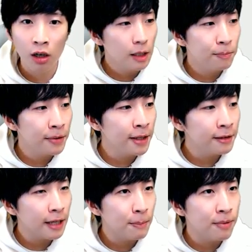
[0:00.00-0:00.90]
이
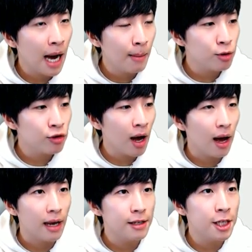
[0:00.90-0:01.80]
printf
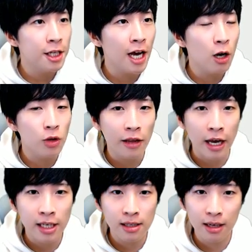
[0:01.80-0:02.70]
함수가
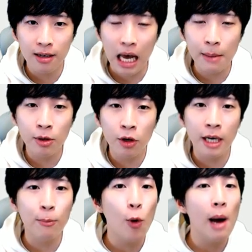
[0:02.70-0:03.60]
stdio.h라는
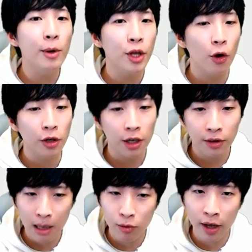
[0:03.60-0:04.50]
라이브러리에 포함이 되어 있기
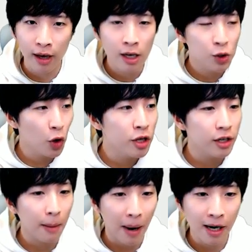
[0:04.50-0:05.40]
때문에 저희는
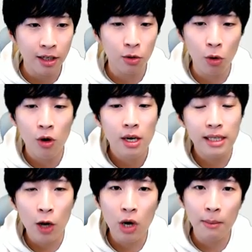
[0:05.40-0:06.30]
그냥 밝히고
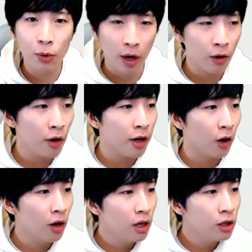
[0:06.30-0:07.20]
사용하면 된
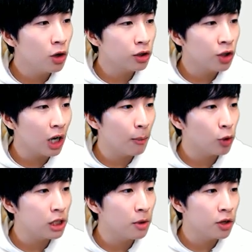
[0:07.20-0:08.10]
거예요 이걸 들어가
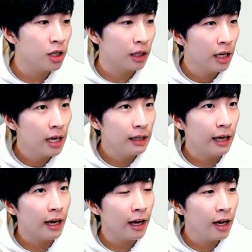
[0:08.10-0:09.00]
보시면은
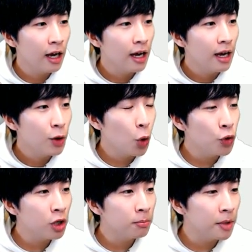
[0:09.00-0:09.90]
예
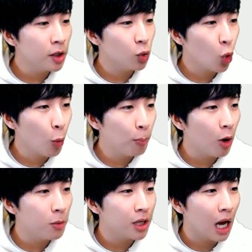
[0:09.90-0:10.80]
효능 및
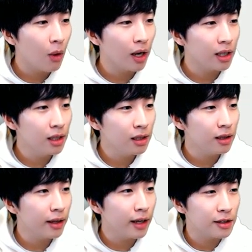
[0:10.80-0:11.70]
용법이 나와
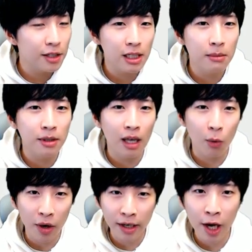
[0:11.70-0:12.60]
있는데 지금은 다
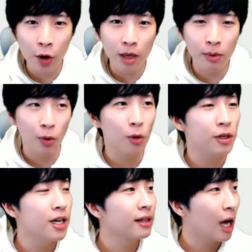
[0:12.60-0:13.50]
외계어이므로
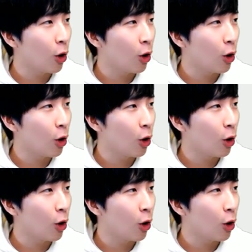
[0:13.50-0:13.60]
그냥